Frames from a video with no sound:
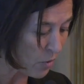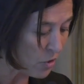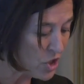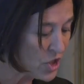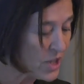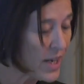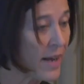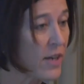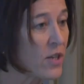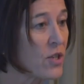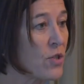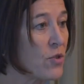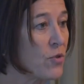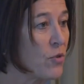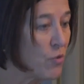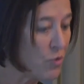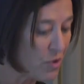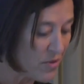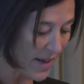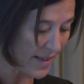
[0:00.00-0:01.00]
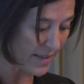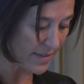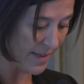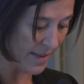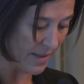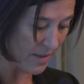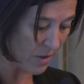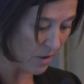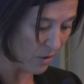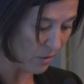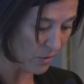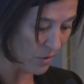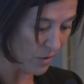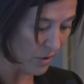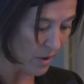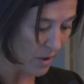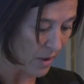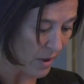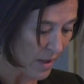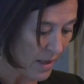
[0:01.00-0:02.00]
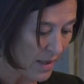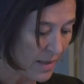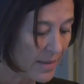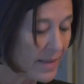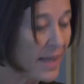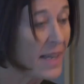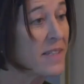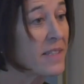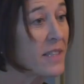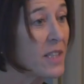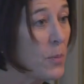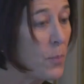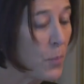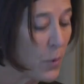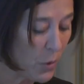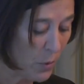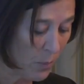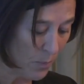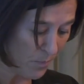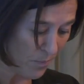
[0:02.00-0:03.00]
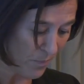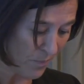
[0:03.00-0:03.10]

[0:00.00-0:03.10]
Recherche de l'Université de Nantes, Test qui peut,